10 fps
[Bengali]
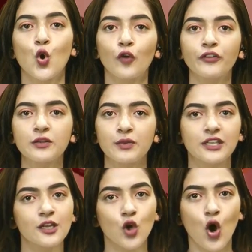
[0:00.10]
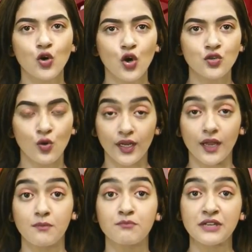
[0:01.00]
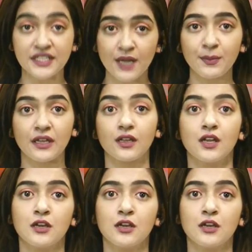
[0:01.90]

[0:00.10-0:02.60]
কোভিড বিধি লঙ্ঘন করে বিজেপি